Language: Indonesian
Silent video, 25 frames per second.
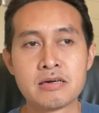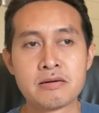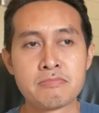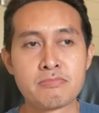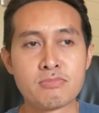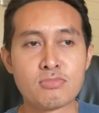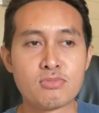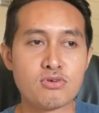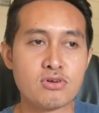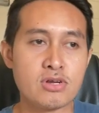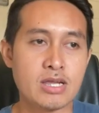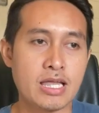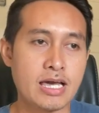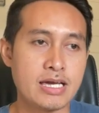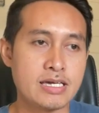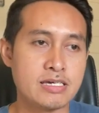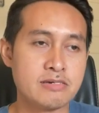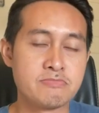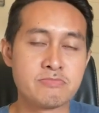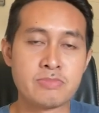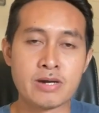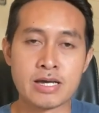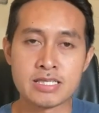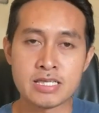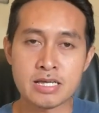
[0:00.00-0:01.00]

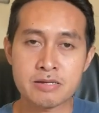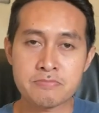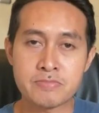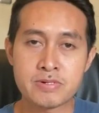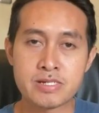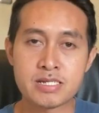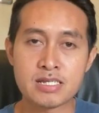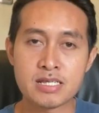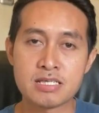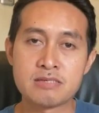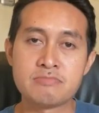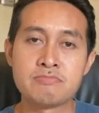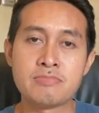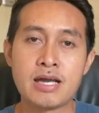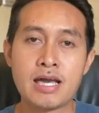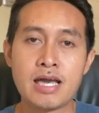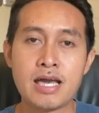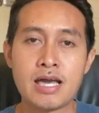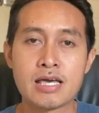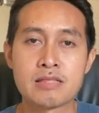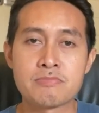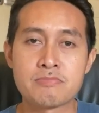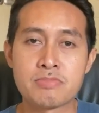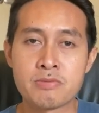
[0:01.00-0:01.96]
mulai banyak penerimaan,